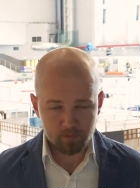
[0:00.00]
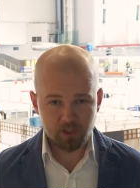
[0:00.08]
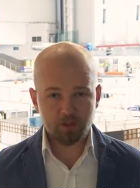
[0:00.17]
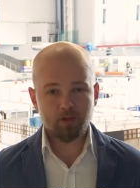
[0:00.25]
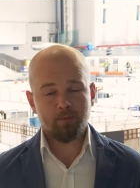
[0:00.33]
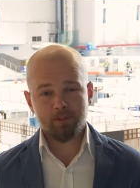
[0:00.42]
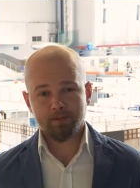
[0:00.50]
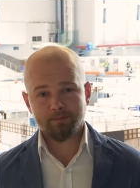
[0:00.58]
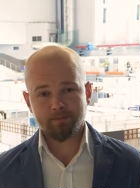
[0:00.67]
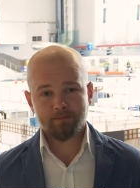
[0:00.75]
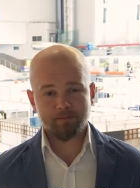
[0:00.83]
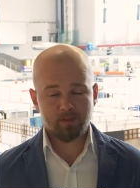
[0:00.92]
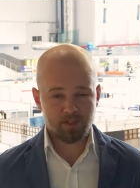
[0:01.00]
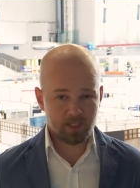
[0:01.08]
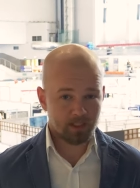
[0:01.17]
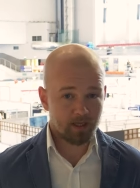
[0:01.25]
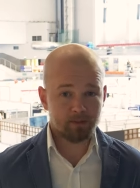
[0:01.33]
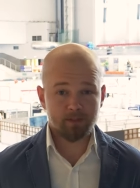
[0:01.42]
Dzień dobry. Za
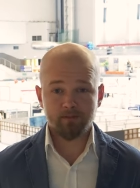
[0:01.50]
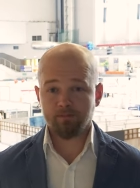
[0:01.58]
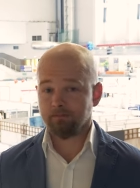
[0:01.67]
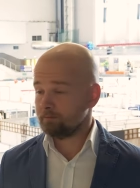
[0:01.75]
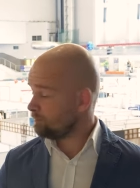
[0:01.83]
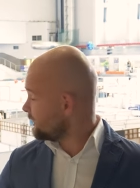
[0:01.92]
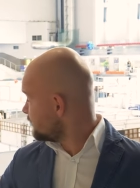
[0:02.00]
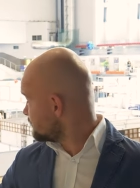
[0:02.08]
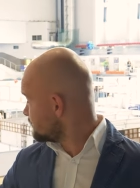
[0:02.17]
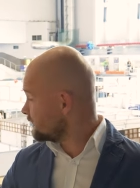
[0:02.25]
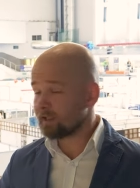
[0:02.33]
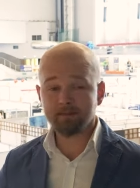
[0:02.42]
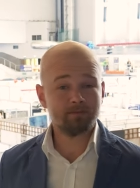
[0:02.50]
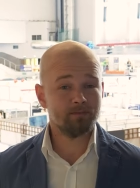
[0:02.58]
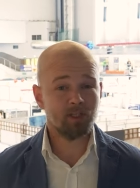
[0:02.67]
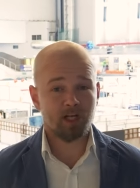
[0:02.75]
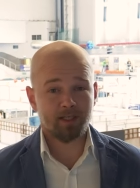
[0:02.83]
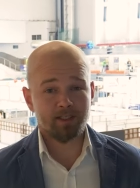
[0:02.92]
nami bielskie
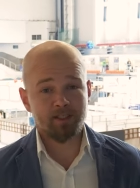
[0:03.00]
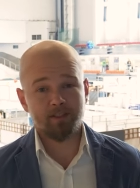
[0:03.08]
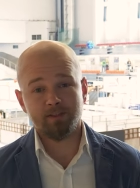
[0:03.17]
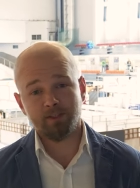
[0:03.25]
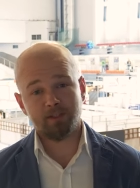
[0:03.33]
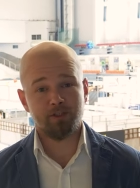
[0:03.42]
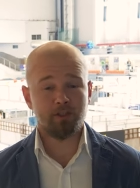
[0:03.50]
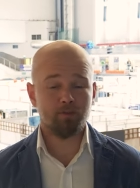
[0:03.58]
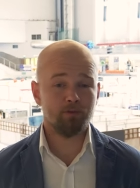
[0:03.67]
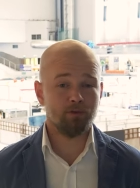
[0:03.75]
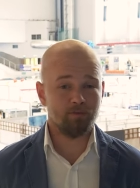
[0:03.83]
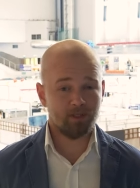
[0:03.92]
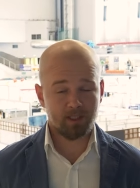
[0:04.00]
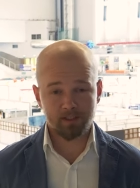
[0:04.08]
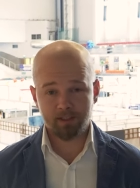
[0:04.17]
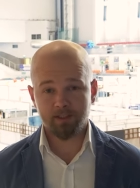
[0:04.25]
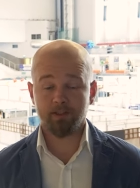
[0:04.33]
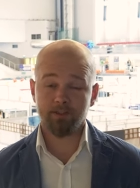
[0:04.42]
targi techniki
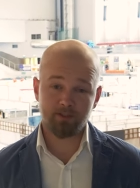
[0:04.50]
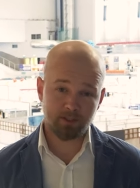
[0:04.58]
budowlanej i